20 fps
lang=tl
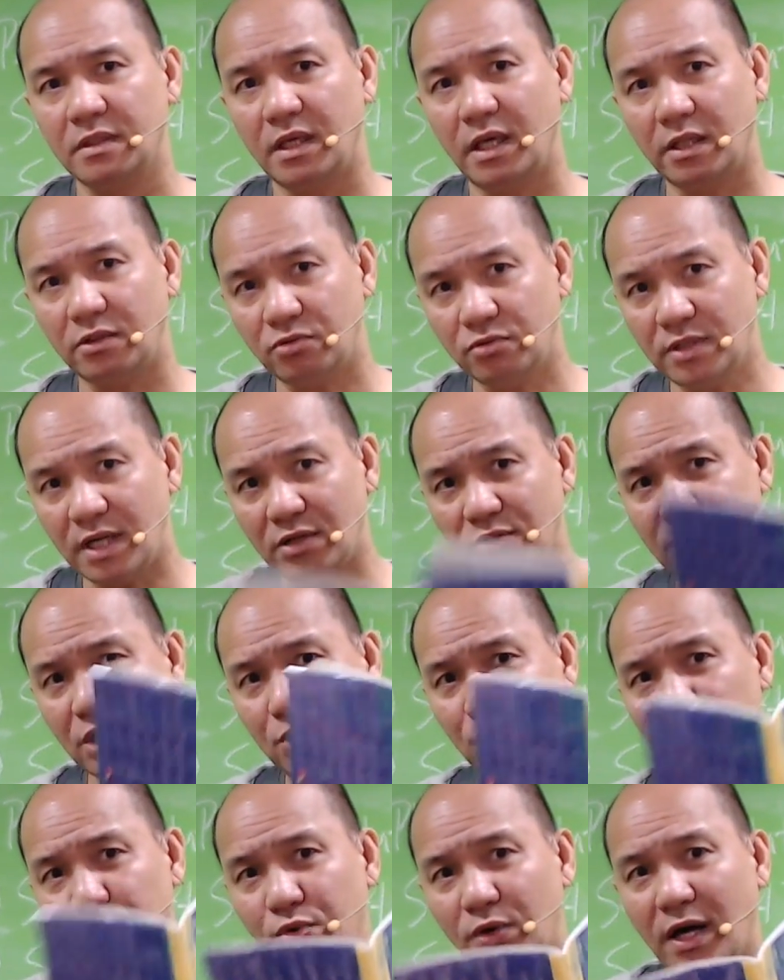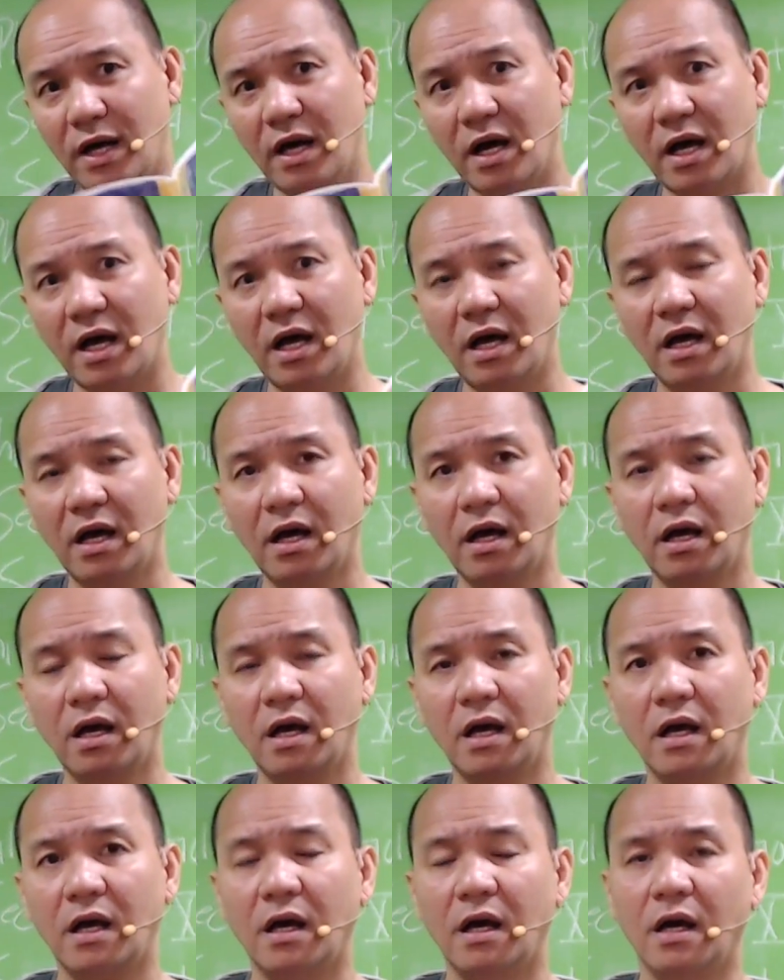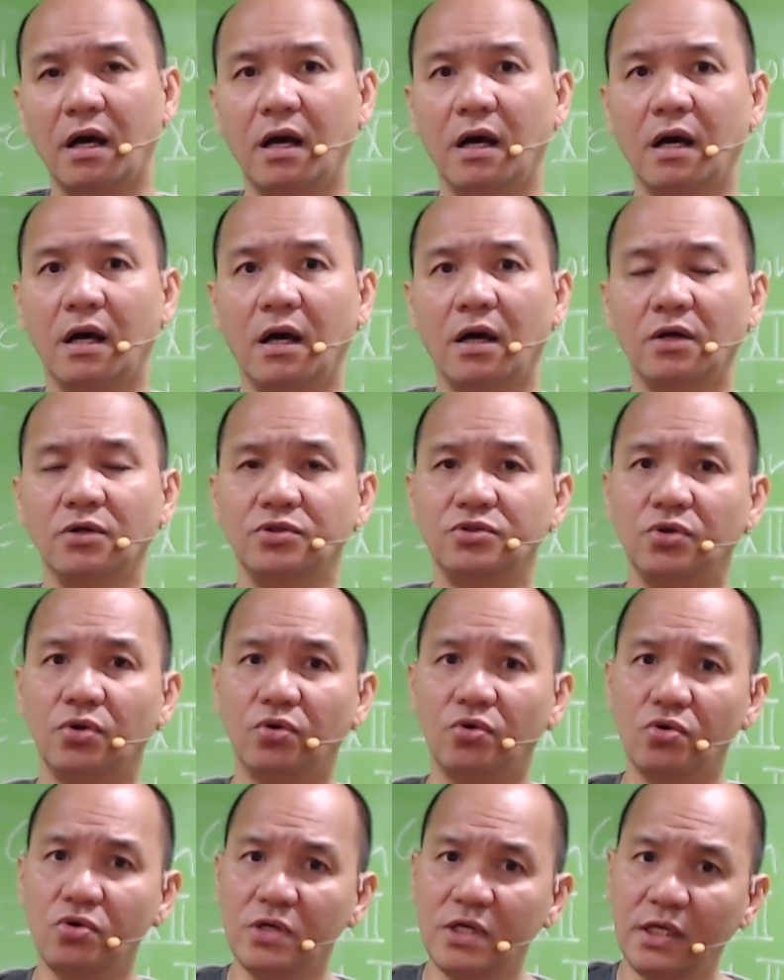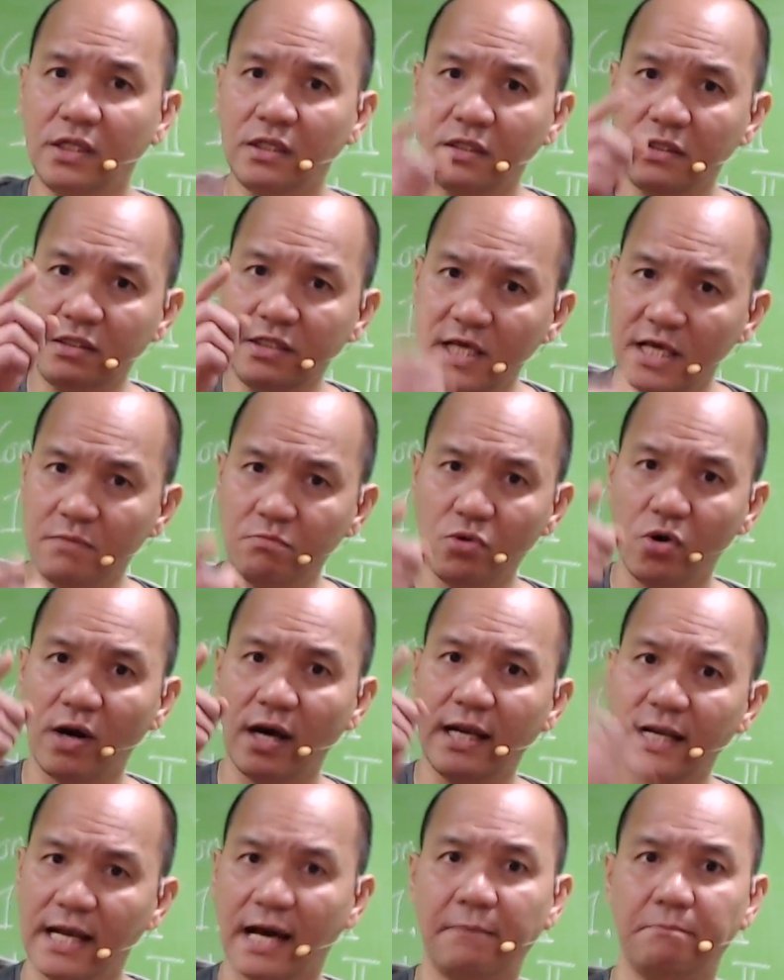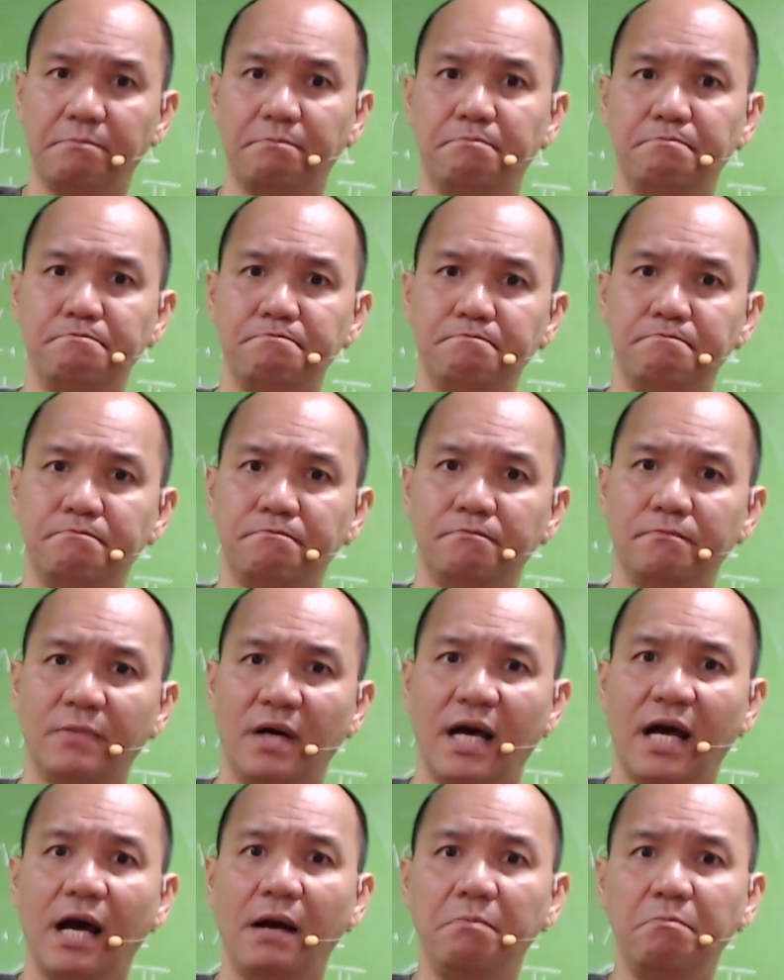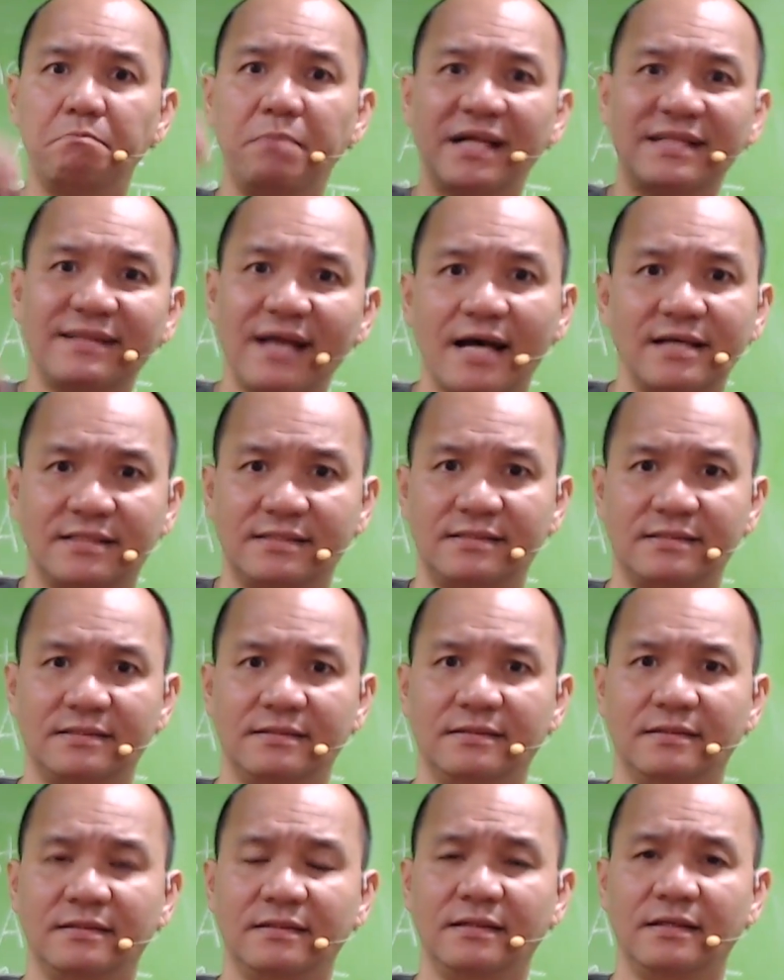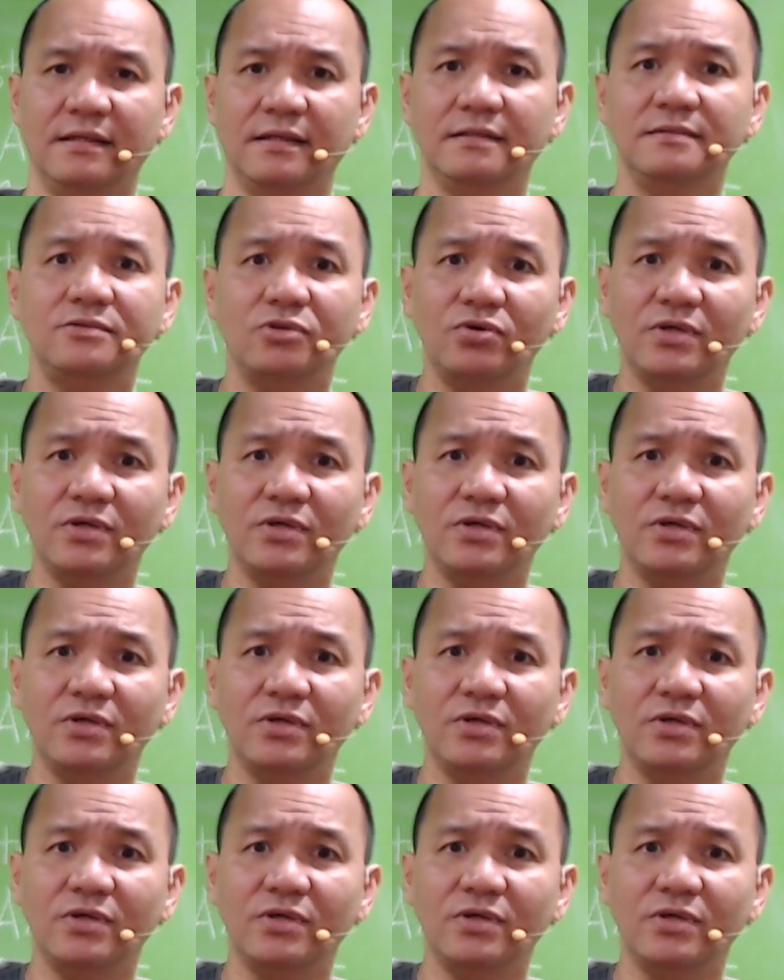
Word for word: Ito na, tinuruan ka. So kung hindi mo alam ang batas, so